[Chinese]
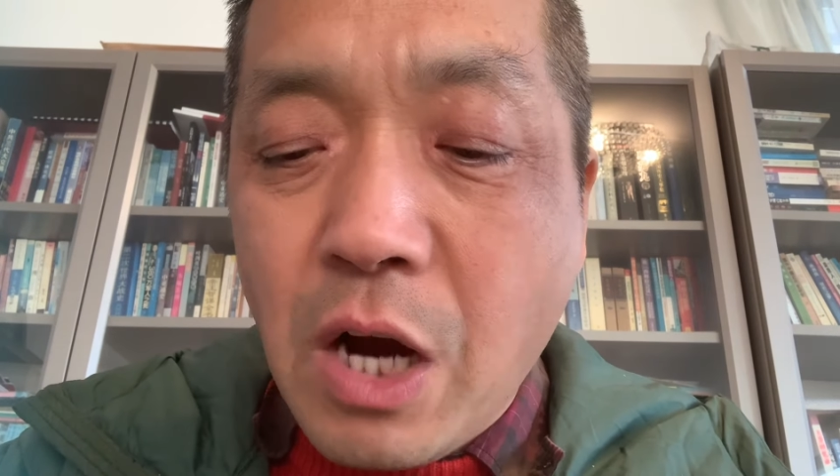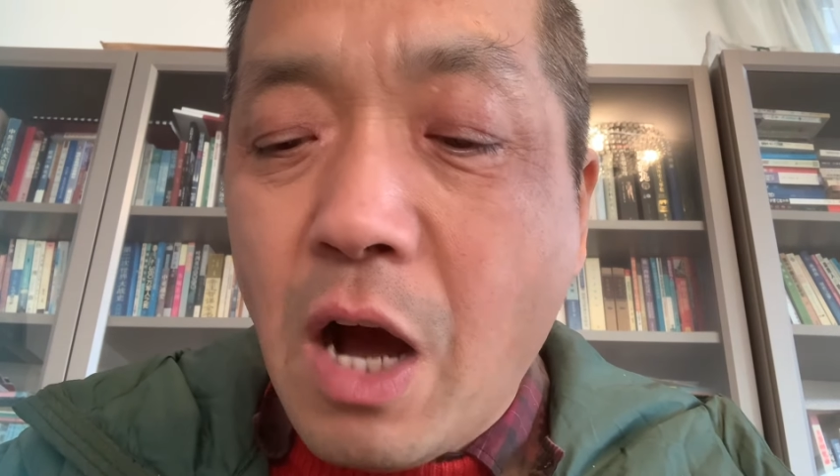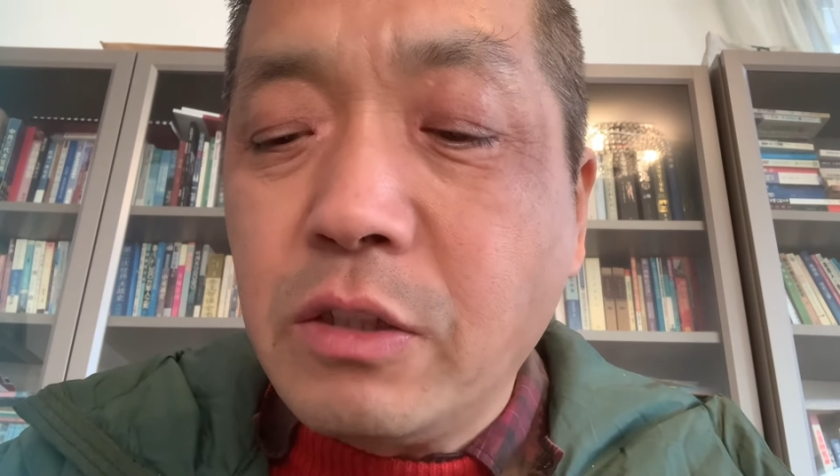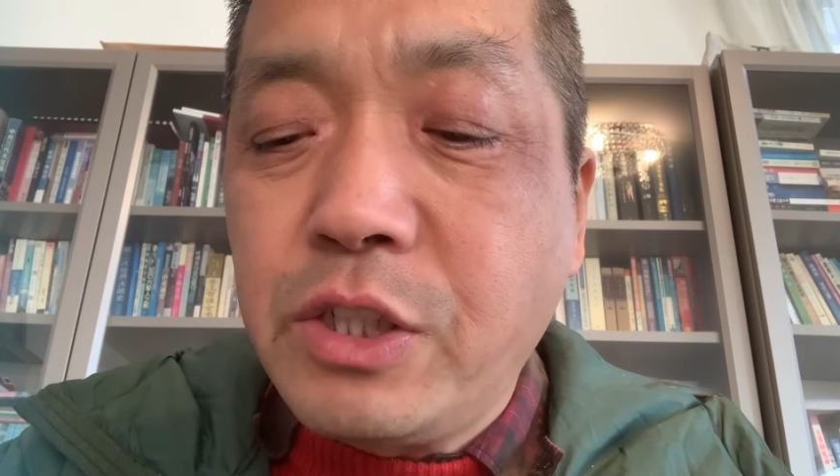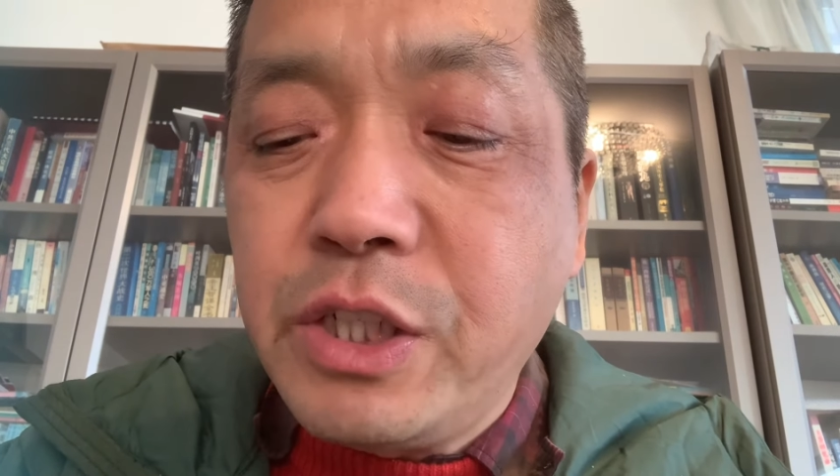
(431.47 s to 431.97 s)

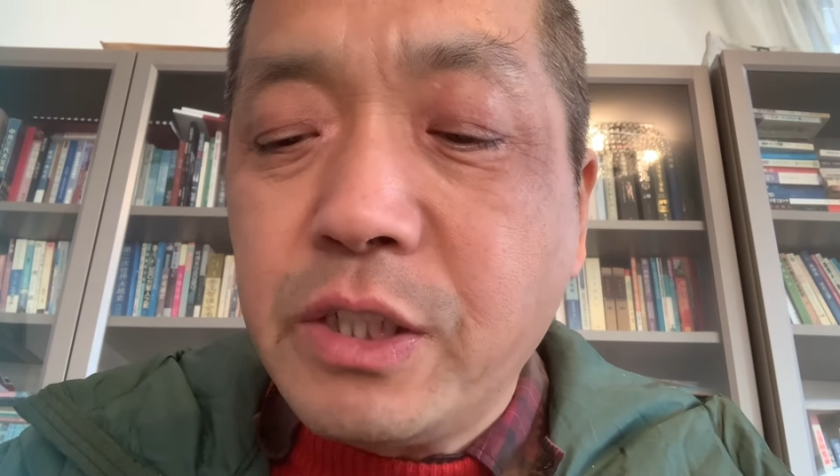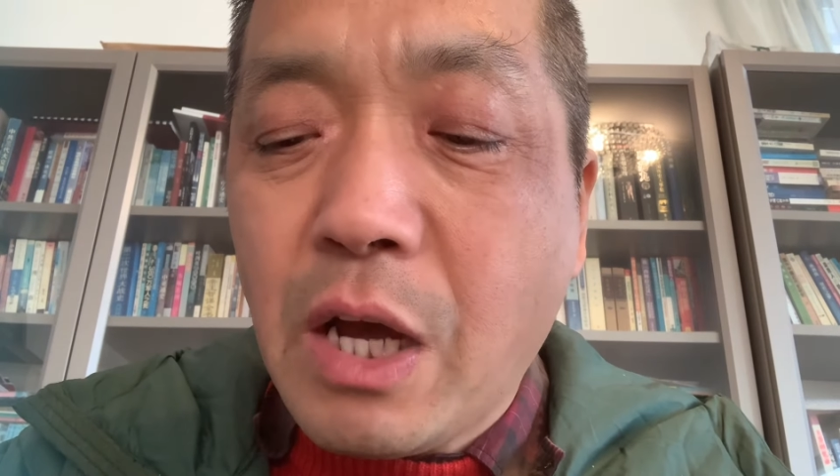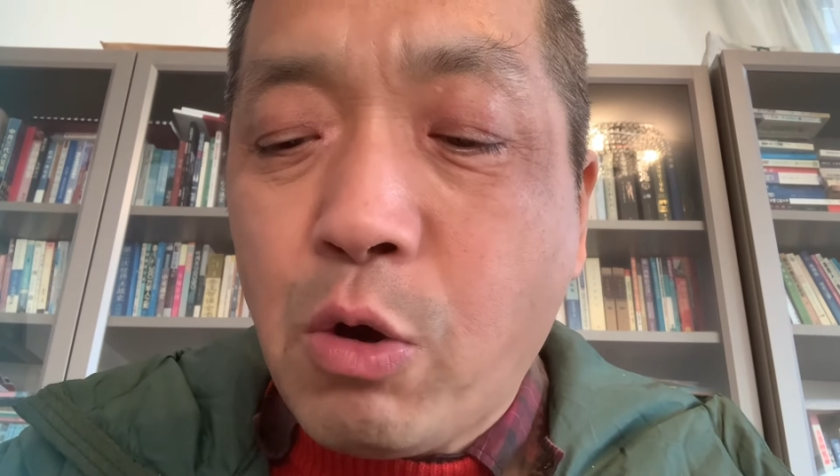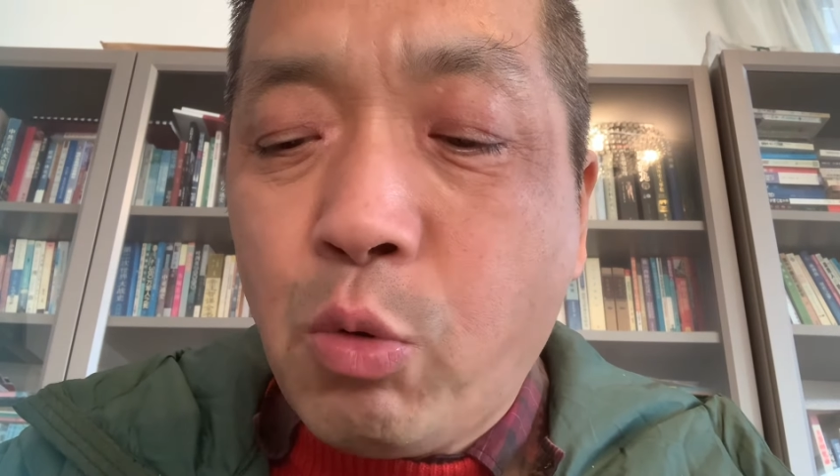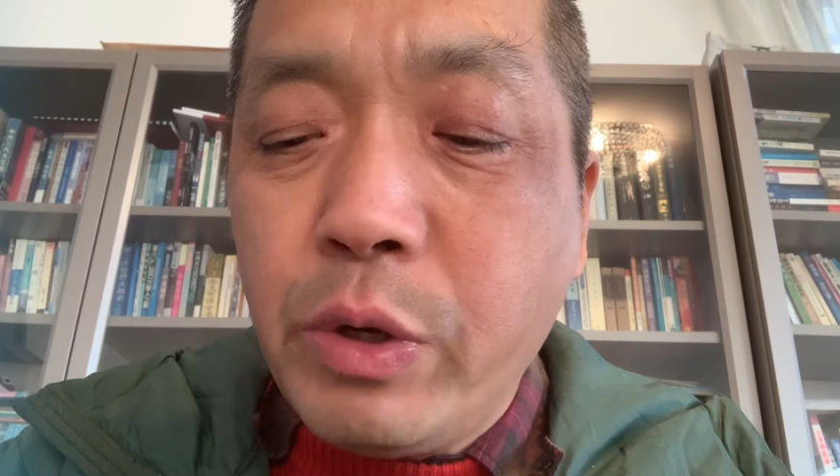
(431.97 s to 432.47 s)
长期
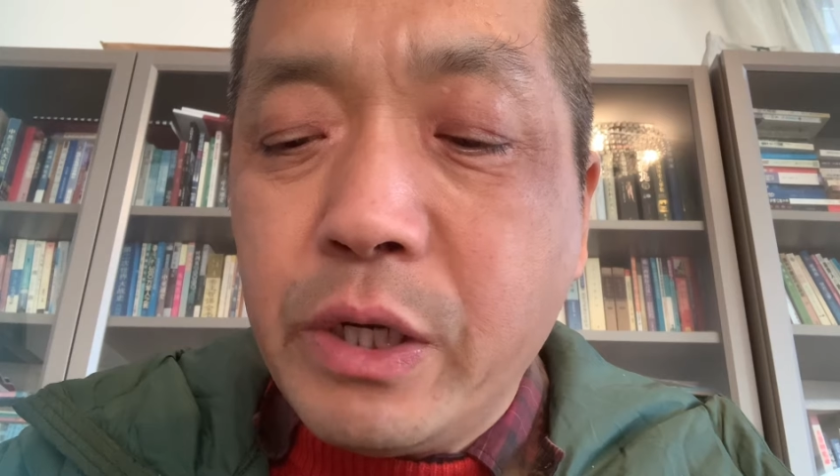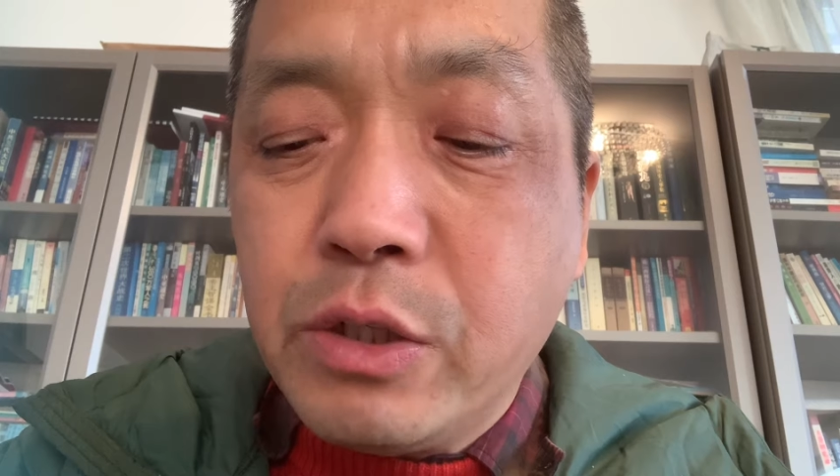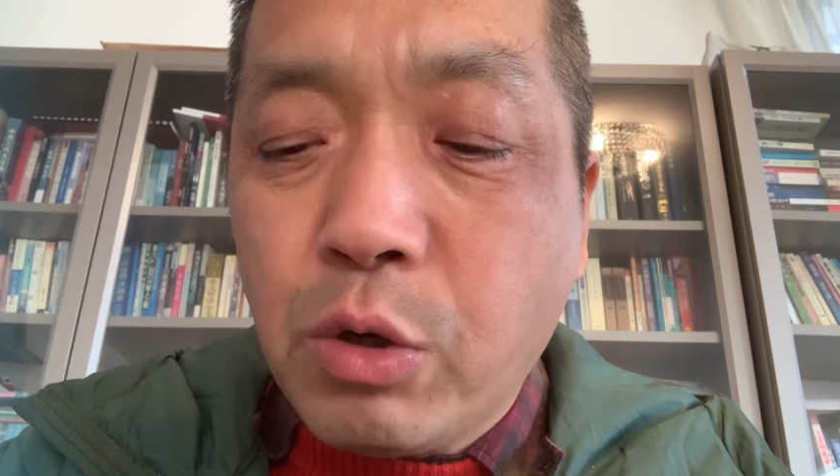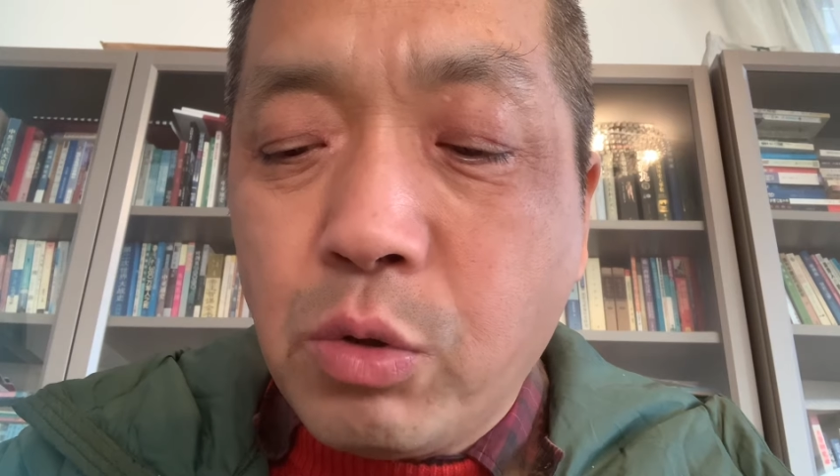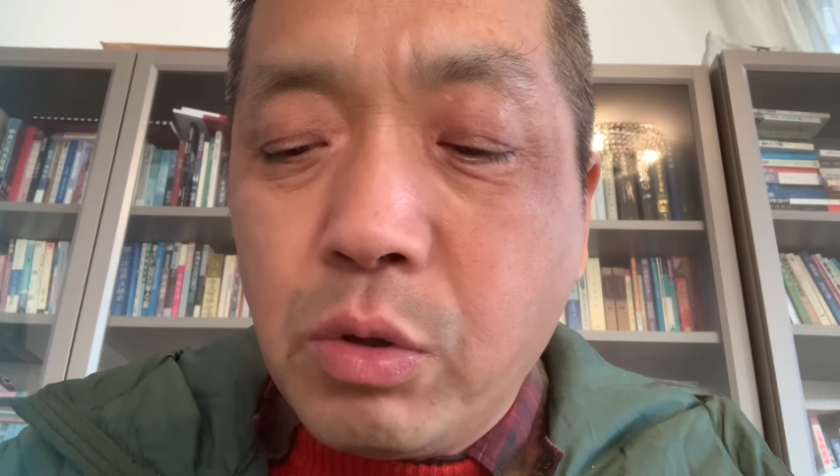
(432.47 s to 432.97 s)
在惠
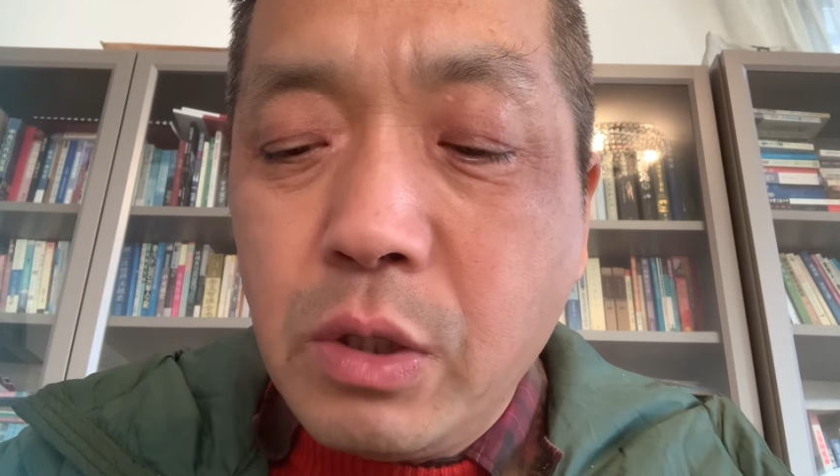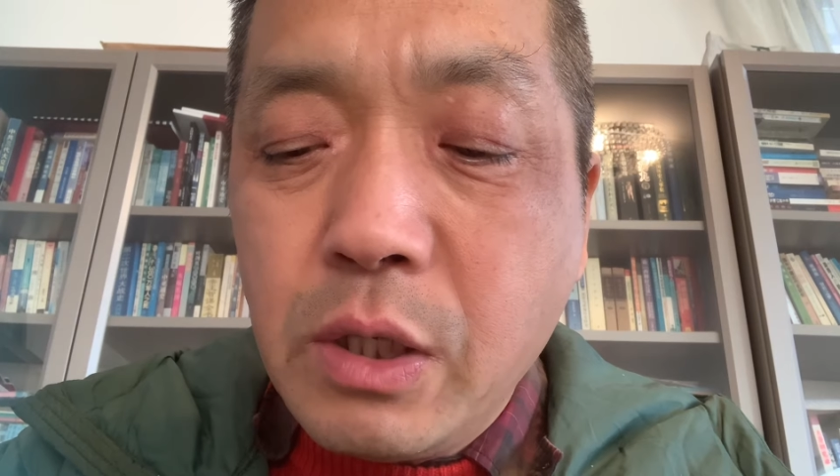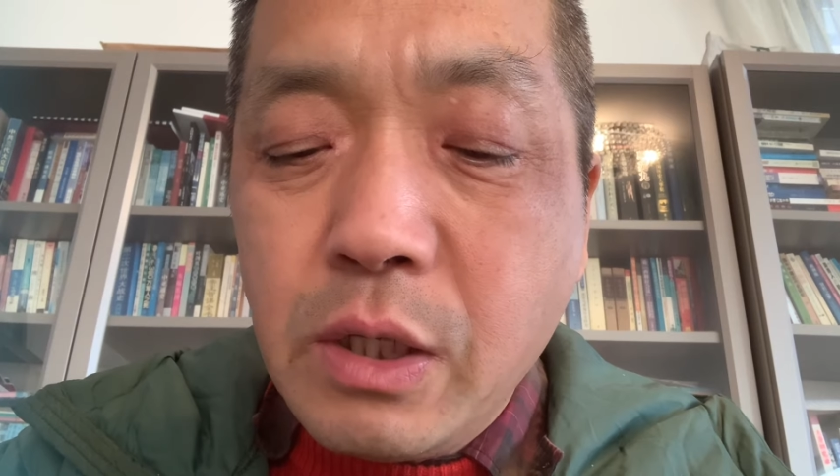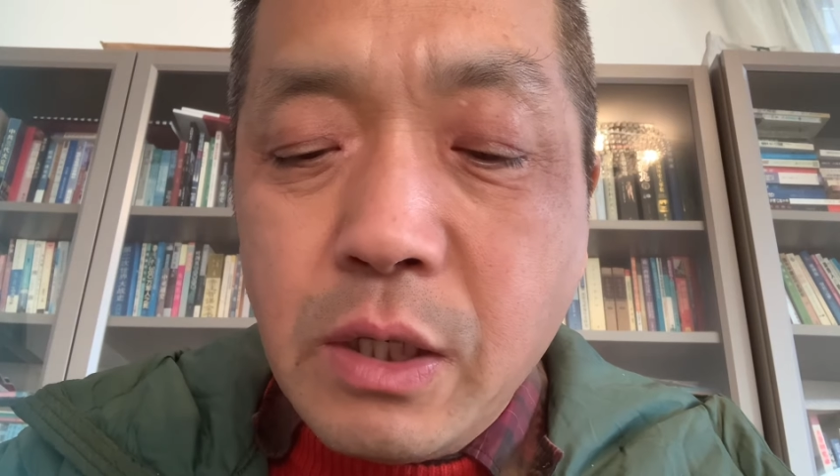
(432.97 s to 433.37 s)
州